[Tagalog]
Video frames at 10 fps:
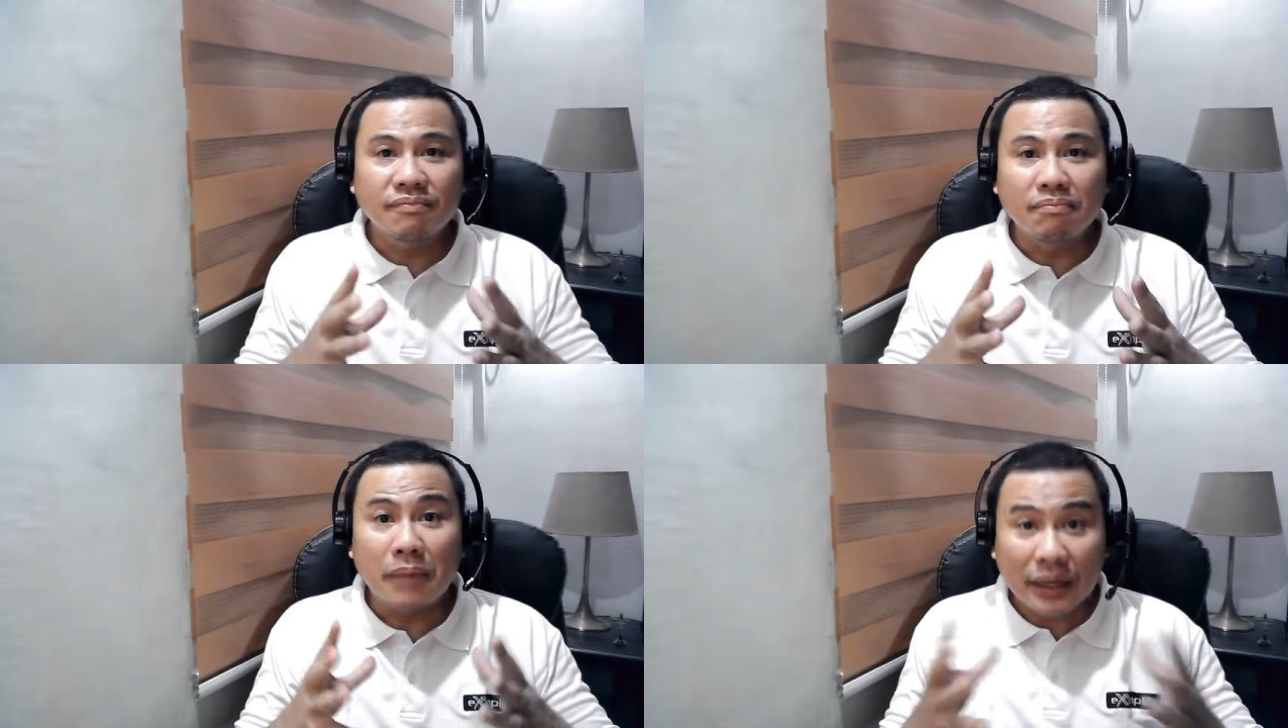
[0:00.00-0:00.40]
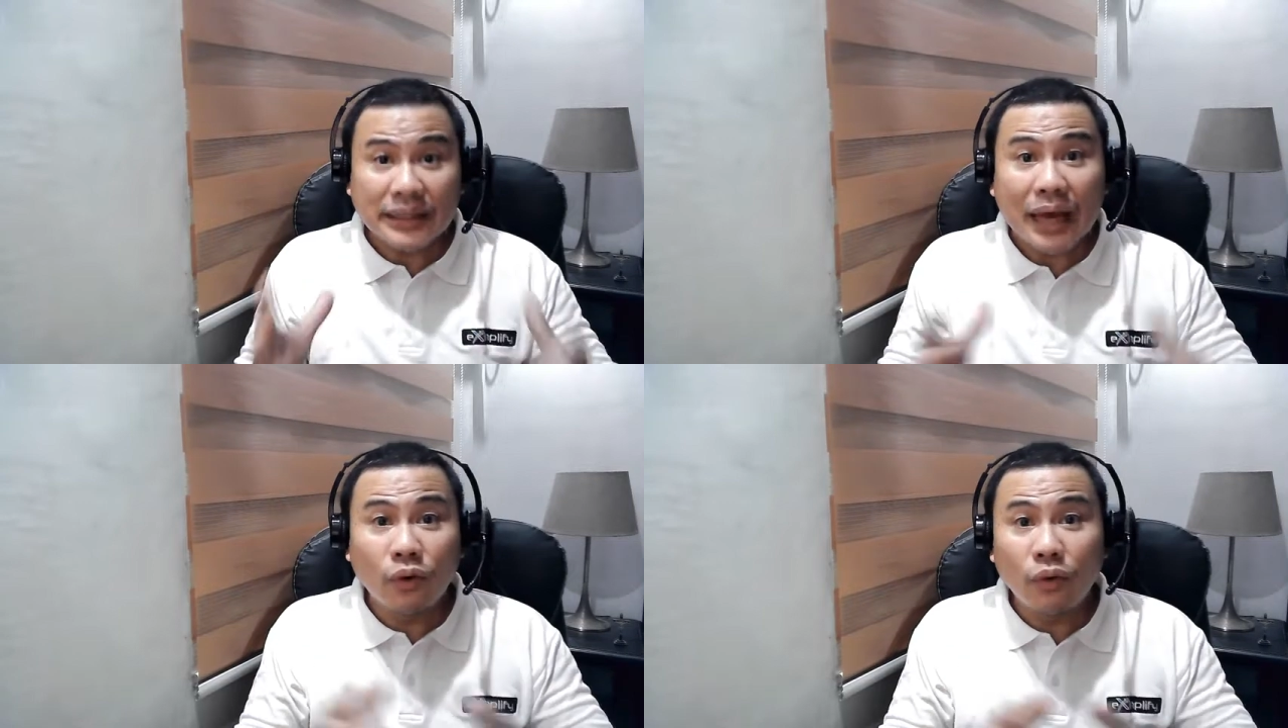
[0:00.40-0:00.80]

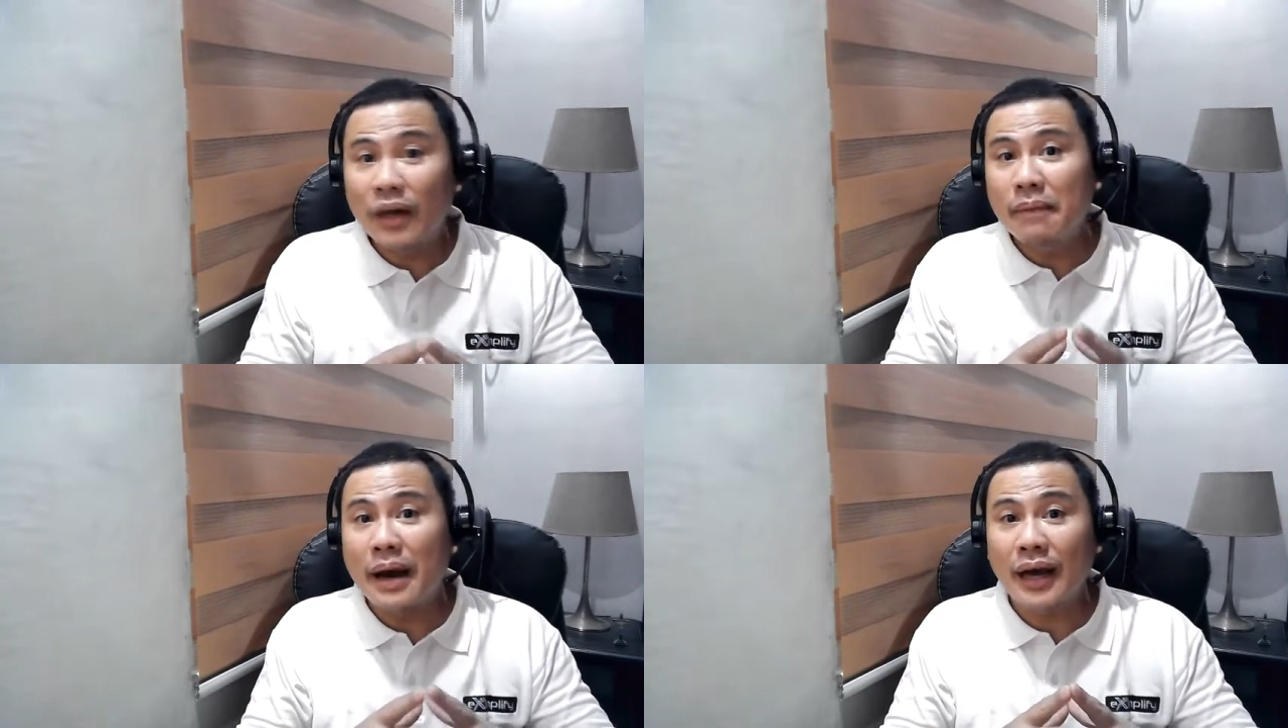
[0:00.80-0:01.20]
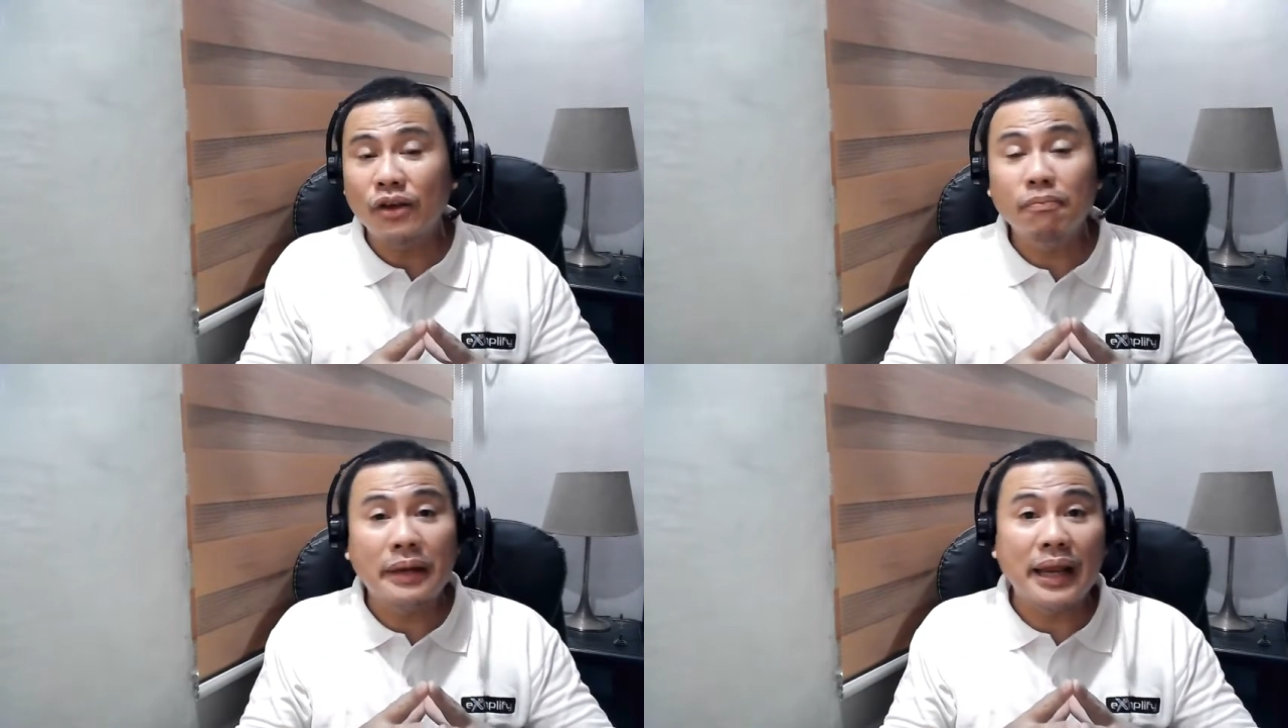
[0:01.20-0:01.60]
makatarungan ba ang
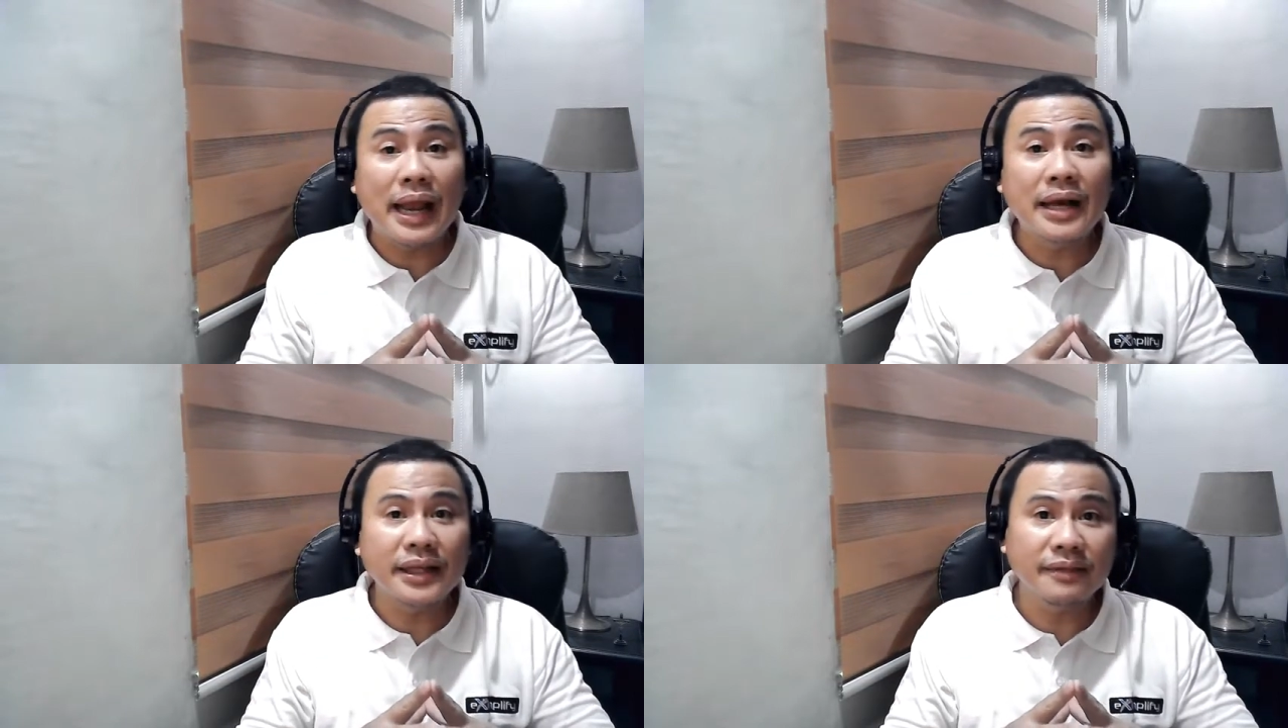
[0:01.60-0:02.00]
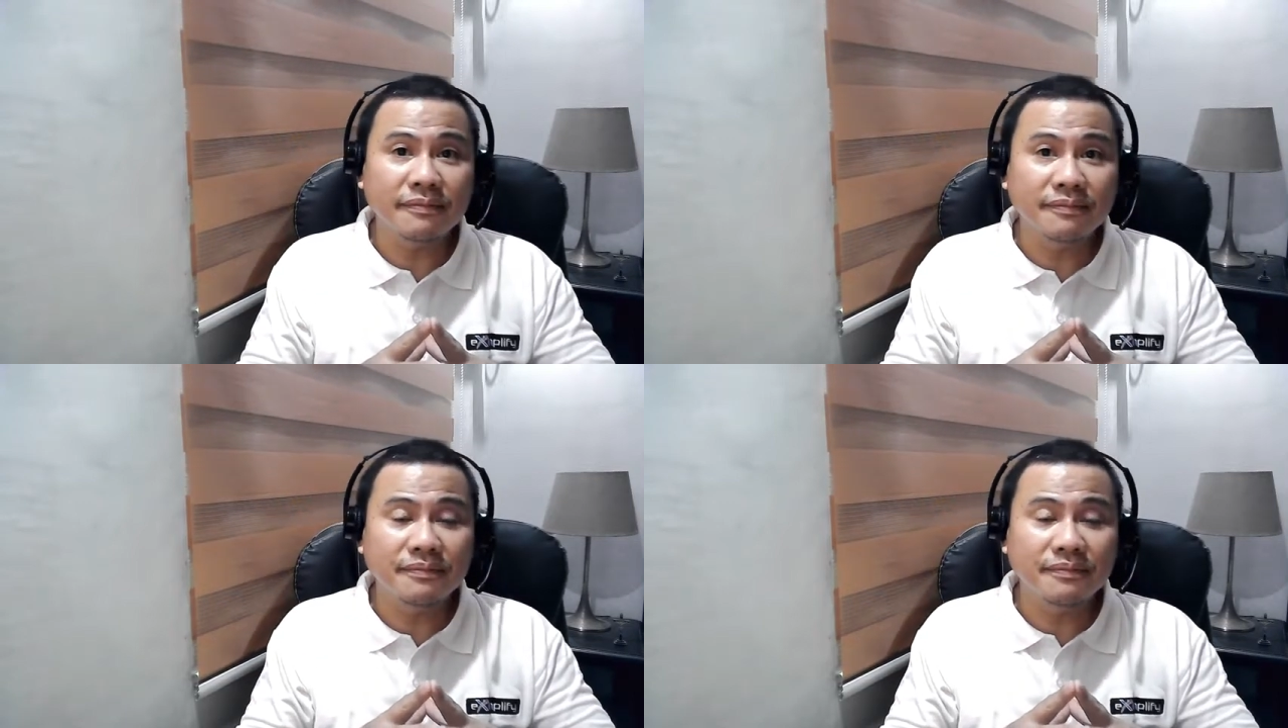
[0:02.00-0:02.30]
iyong panalangin?